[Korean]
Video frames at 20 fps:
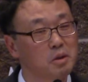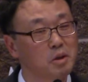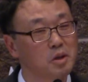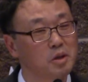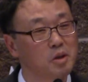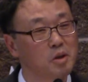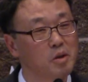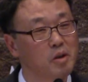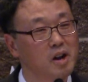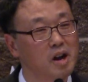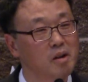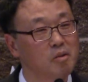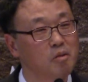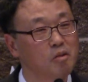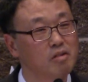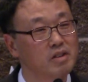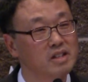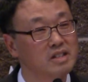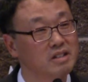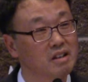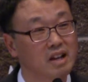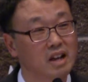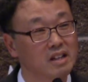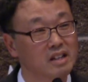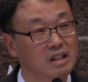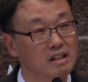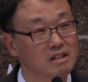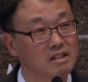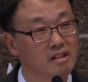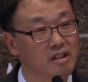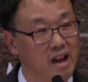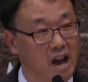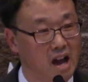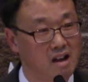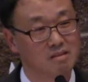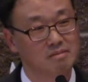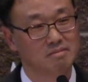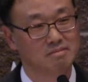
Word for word: 기도회가 꼭 있어야 되는 거야?